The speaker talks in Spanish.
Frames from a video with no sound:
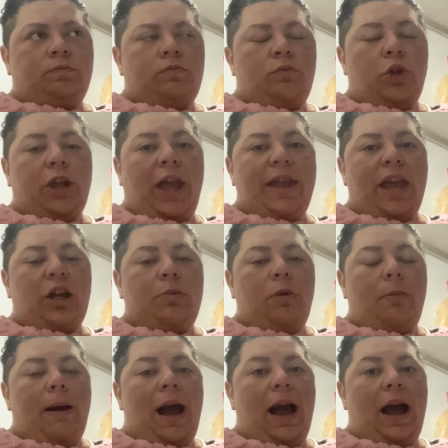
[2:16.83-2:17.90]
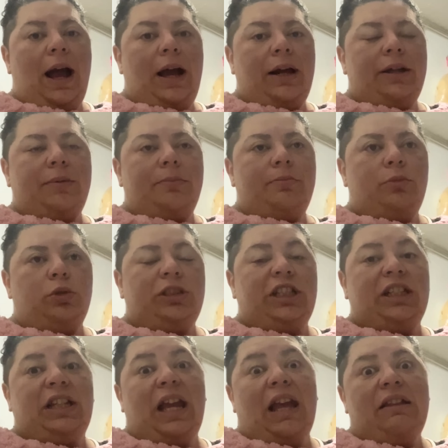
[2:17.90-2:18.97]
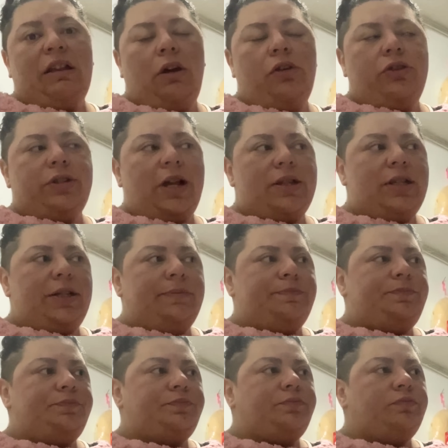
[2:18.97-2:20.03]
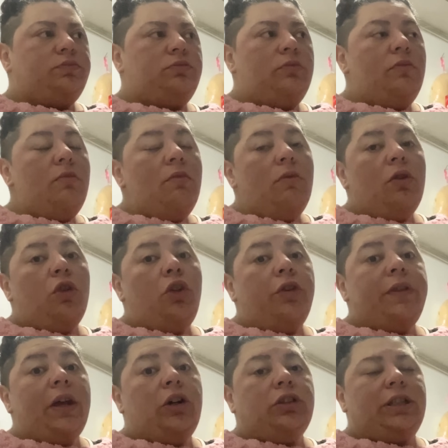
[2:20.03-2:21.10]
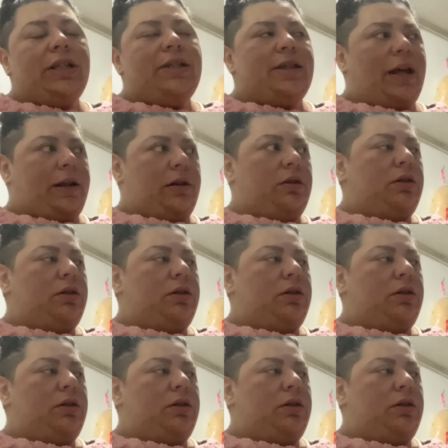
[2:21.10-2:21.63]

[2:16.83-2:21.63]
porque ahí hay como más multitienda o cosas así, donde cotizar